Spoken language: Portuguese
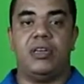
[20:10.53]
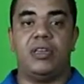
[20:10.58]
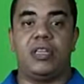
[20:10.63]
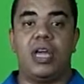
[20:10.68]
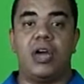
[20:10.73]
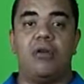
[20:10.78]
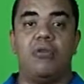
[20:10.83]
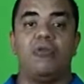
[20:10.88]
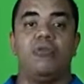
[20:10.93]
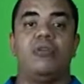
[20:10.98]

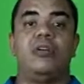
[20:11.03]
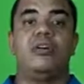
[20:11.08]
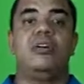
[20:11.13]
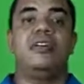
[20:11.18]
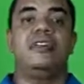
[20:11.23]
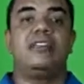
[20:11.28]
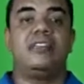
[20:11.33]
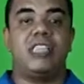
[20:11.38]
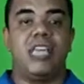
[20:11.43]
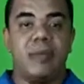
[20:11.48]
Então,
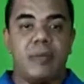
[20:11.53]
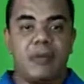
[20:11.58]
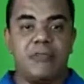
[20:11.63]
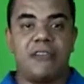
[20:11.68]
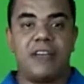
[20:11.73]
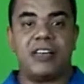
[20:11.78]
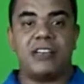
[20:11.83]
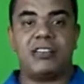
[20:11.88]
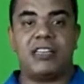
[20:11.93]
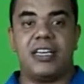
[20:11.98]
sempre
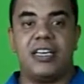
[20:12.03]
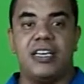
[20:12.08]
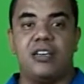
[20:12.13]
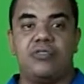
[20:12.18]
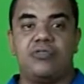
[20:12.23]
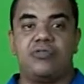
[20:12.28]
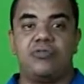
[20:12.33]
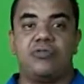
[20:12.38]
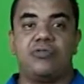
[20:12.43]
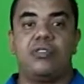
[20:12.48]
faça
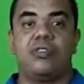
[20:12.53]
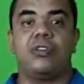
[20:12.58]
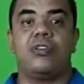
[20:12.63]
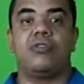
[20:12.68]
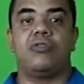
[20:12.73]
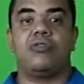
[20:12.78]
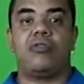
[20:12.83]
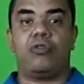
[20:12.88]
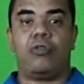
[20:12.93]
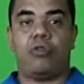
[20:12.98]
isso.
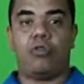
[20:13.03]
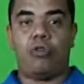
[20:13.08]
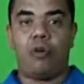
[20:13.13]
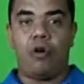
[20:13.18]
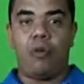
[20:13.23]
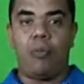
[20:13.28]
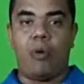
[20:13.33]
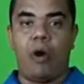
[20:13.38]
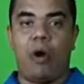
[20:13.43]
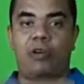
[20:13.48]

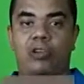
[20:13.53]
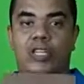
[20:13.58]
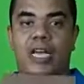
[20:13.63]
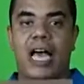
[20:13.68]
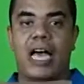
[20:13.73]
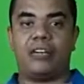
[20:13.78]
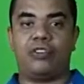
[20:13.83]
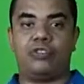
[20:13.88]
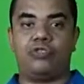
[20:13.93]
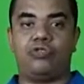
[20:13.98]
Colocou o molde,
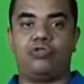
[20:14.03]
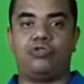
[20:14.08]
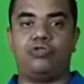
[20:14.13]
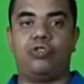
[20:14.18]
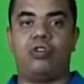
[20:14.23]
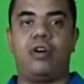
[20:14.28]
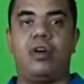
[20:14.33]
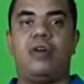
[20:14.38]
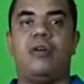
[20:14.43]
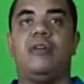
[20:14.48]

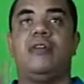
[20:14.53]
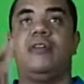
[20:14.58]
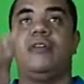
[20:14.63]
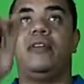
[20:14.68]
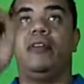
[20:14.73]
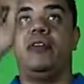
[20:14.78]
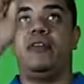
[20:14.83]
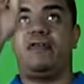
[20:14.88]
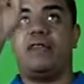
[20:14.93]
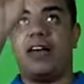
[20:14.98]
ajustou,
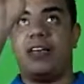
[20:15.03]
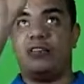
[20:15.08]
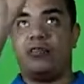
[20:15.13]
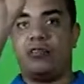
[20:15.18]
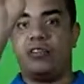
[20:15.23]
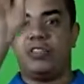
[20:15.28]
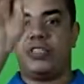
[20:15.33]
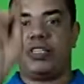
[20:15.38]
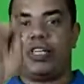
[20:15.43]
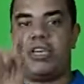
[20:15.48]
faça
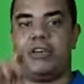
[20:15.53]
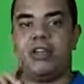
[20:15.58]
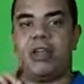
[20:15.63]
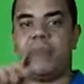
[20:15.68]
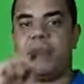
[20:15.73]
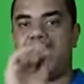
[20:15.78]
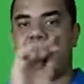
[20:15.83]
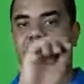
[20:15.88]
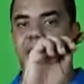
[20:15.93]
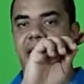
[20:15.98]
um risquinho
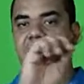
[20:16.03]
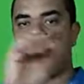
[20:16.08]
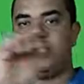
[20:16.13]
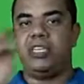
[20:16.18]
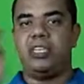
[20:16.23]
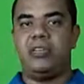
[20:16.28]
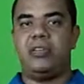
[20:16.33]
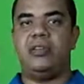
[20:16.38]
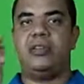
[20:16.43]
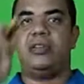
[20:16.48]
na
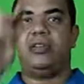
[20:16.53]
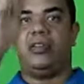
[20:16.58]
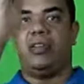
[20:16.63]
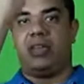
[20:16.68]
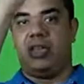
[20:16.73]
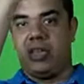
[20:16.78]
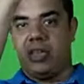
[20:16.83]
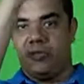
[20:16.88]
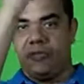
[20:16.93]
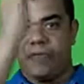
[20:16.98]
parede
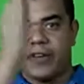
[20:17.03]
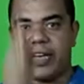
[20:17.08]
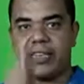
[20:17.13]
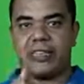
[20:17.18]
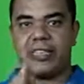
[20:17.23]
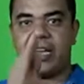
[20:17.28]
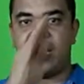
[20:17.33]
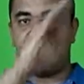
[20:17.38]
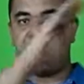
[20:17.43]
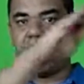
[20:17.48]
e
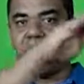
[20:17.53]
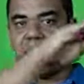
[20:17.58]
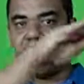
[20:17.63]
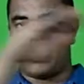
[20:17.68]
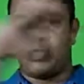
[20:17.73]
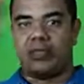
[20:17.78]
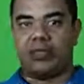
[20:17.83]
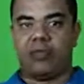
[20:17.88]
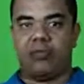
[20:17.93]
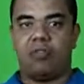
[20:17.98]
faça a
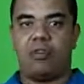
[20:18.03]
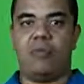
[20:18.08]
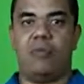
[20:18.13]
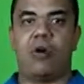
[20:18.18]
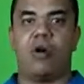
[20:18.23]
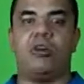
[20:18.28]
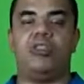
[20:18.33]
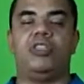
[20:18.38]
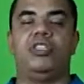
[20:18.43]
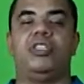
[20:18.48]
marcação no
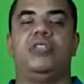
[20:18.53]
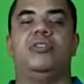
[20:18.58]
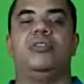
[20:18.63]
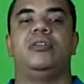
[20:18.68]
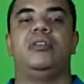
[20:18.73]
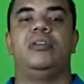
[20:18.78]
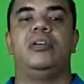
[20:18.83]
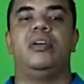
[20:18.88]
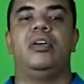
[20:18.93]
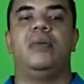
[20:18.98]
molde.
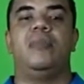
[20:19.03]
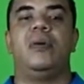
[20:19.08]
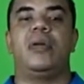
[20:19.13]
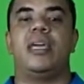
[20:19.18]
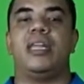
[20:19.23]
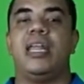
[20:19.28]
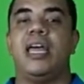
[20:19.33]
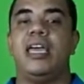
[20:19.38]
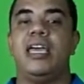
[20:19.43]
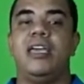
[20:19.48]

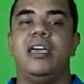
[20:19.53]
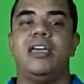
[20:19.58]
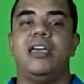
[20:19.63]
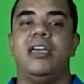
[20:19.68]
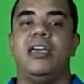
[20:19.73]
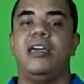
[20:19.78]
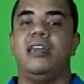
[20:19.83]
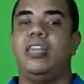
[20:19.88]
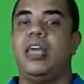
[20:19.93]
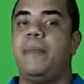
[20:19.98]
Porque daí,
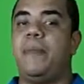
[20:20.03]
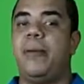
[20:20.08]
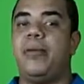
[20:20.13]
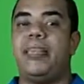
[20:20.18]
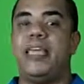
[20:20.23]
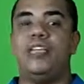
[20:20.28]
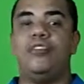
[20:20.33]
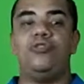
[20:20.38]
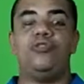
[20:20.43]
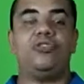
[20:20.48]

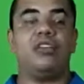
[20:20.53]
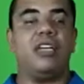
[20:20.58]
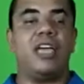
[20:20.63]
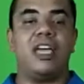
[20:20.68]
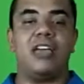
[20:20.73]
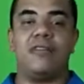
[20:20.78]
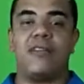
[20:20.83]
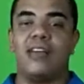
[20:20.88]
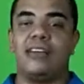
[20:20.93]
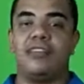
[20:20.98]
independente o
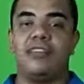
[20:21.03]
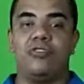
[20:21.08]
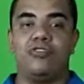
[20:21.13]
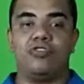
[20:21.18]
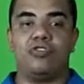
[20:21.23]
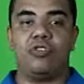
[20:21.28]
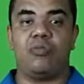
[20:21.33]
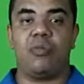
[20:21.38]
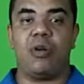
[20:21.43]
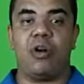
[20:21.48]
que, que vai ser o
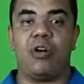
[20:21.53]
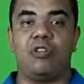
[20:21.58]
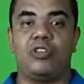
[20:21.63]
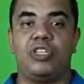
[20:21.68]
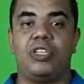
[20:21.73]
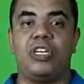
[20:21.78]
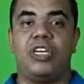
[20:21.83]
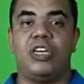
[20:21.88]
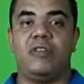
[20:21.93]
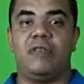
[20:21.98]
seu
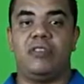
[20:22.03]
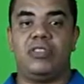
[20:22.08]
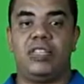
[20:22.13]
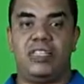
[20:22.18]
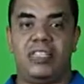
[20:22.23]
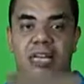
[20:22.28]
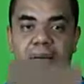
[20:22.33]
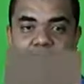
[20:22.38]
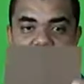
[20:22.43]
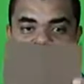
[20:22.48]
molde, você
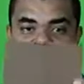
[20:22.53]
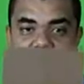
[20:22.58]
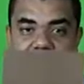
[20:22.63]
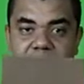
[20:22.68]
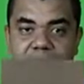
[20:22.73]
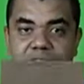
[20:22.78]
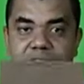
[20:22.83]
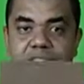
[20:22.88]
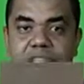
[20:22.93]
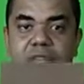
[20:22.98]
sabe
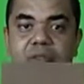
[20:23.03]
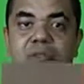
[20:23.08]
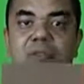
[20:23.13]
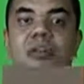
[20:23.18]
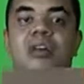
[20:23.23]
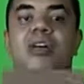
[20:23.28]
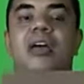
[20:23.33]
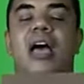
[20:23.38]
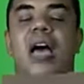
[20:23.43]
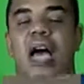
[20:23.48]

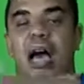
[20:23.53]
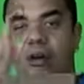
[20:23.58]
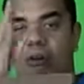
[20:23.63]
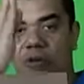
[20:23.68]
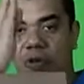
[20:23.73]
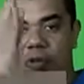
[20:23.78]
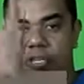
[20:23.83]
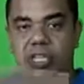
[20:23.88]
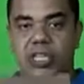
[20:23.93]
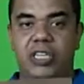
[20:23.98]
certinho
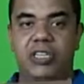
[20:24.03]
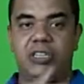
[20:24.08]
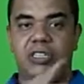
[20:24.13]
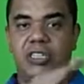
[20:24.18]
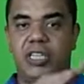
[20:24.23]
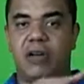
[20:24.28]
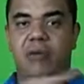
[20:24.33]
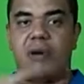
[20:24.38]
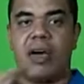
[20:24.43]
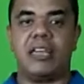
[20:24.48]
aonde que
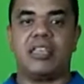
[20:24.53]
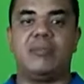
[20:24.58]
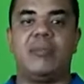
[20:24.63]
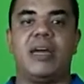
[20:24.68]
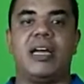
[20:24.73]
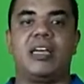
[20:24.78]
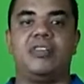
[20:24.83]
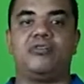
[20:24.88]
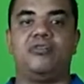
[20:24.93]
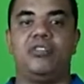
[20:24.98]
estão as
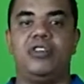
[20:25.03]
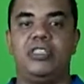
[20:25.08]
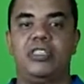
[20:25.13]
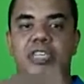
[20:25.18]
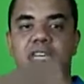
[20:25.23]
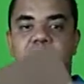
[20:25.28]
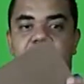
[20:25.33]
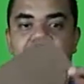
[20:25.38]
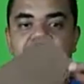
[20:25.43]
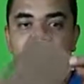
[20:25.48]

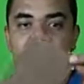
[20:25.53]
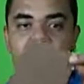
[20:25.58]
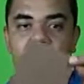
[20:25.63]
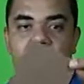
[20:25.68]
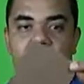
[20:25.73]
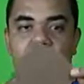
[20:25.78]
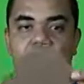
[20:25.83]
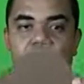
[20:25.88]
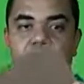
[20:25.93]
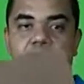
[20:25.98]
marcações e
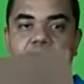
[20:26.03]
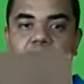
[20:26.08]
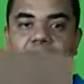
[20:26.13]
qual é o